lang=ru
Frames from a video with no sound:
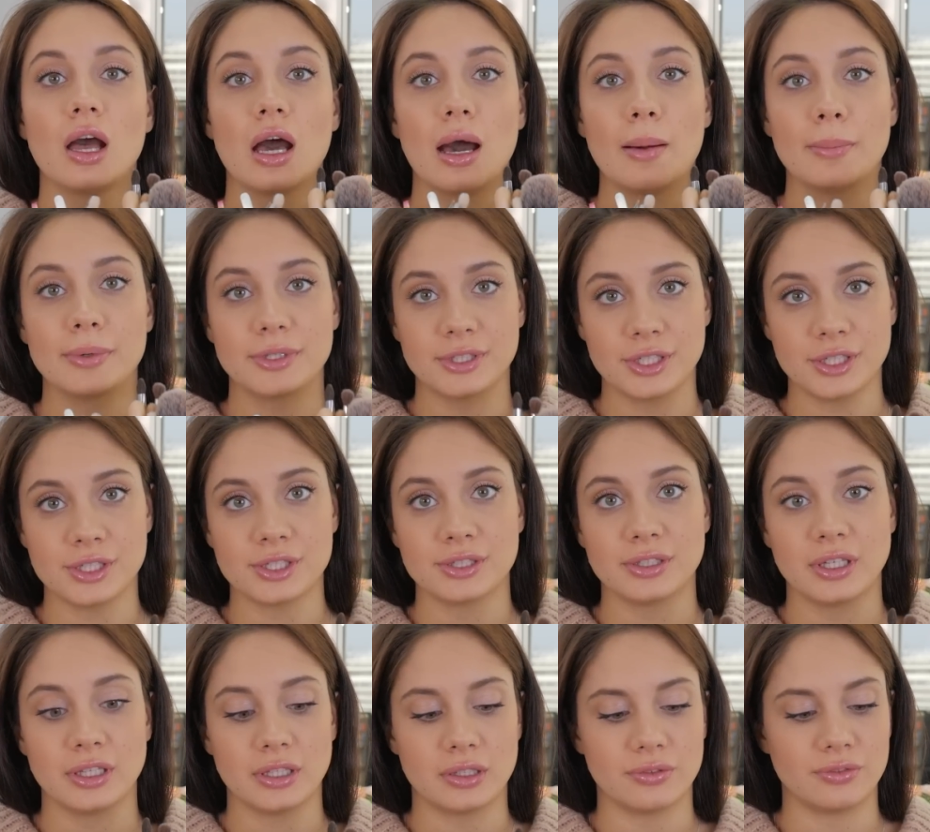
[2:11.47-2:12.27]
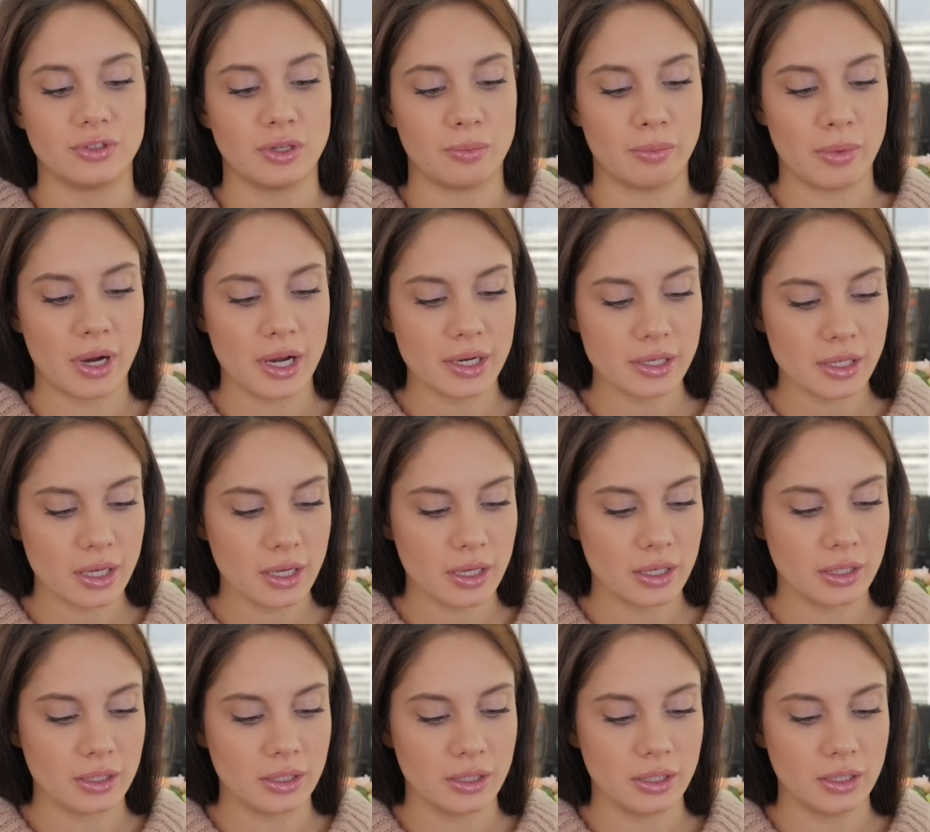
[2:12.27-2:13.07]
Обратите на это
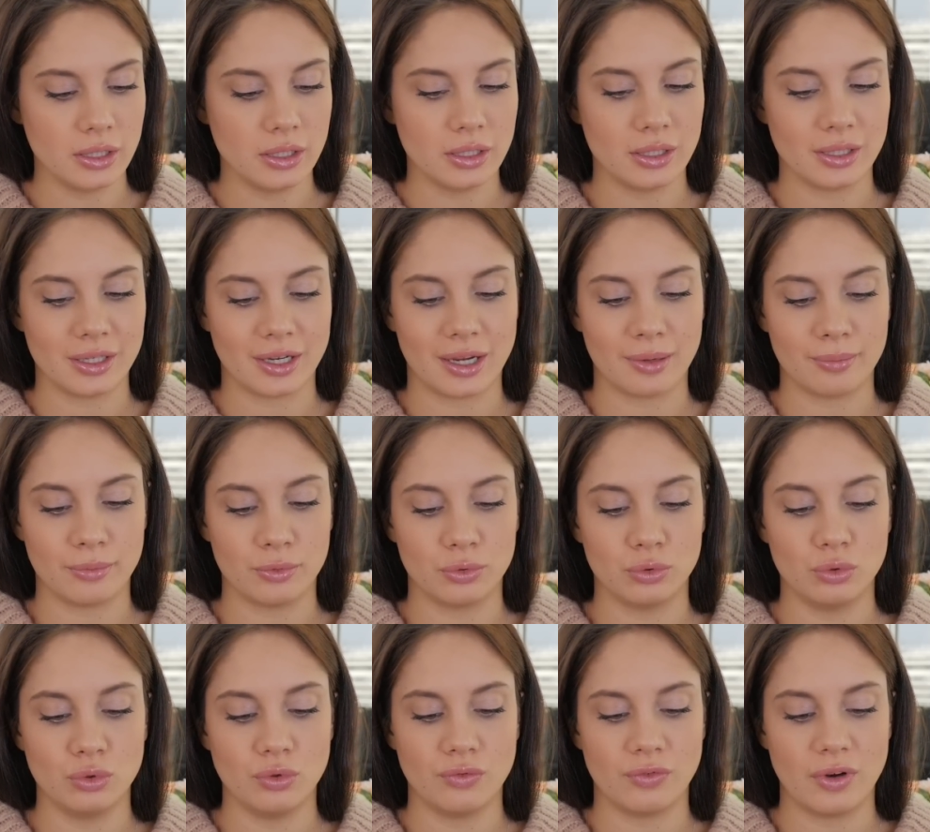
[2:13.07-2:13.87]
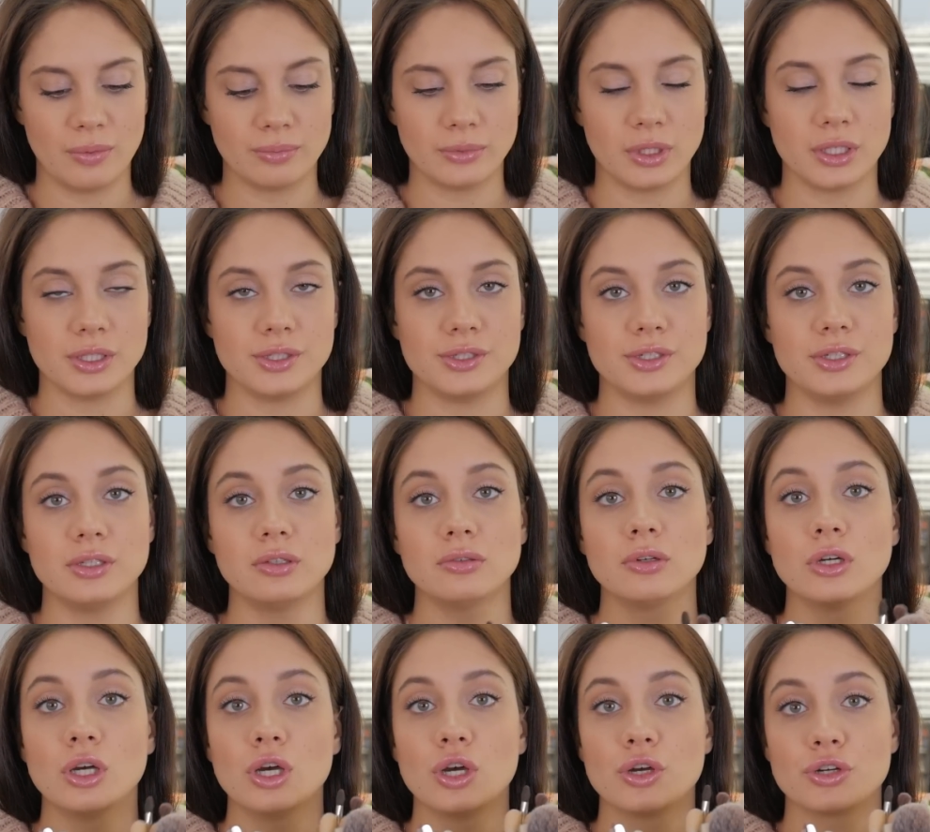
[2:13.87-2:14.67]
внимание и рекомендую вам
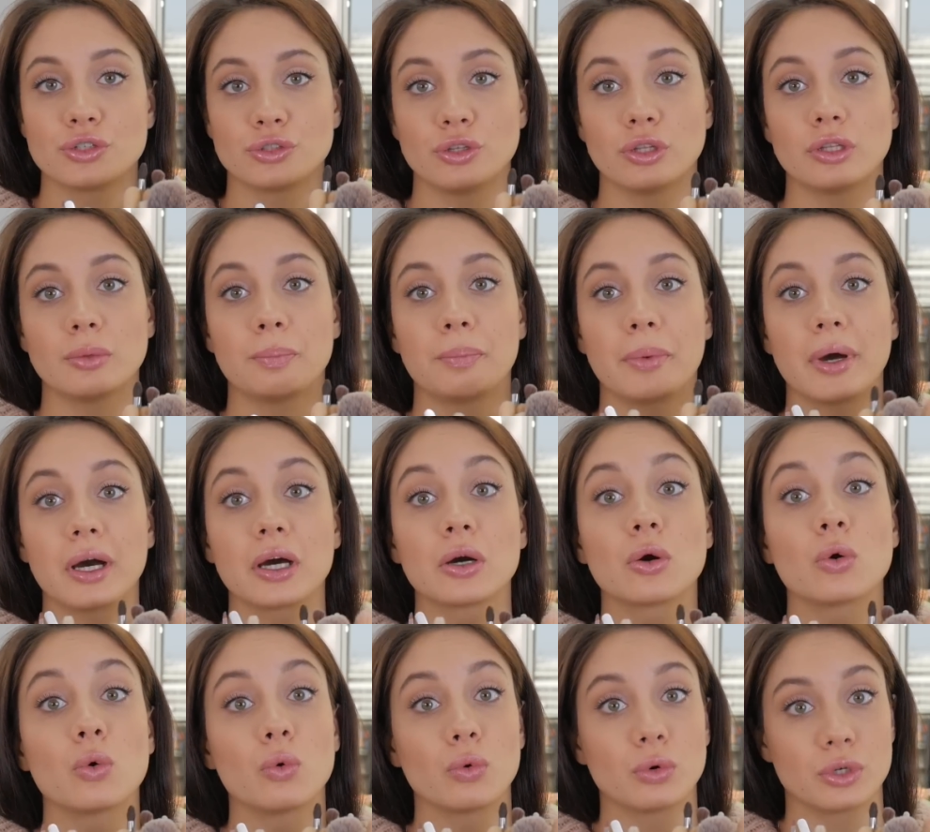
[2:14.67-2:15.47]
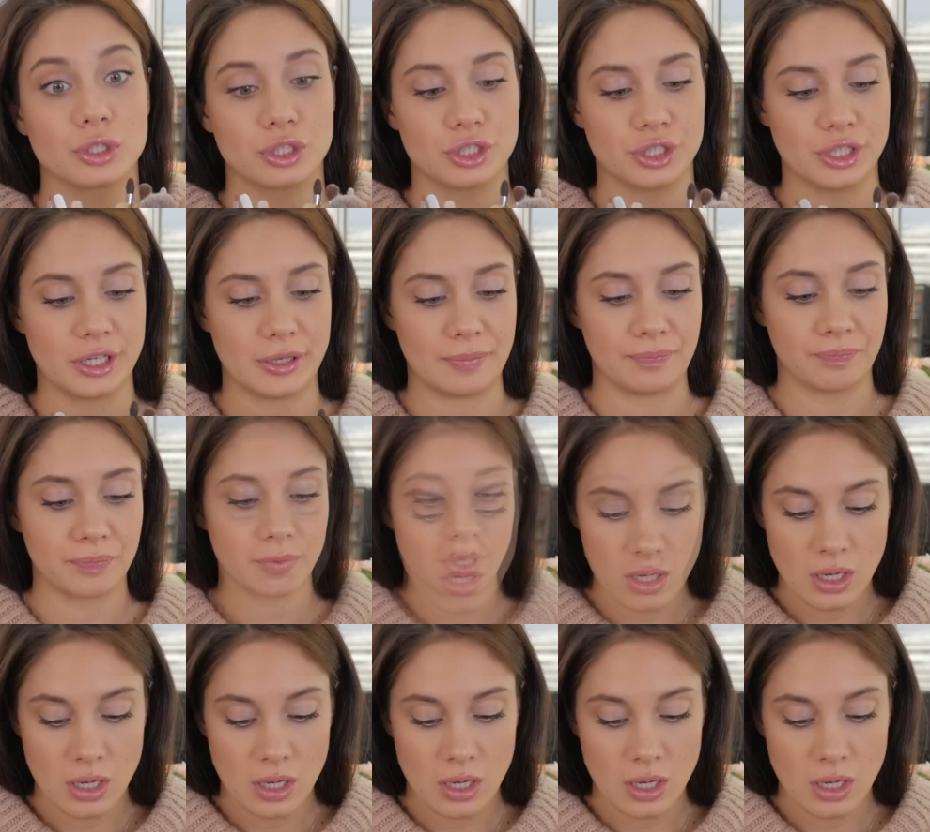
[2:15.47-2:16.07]
найти что-то похожее.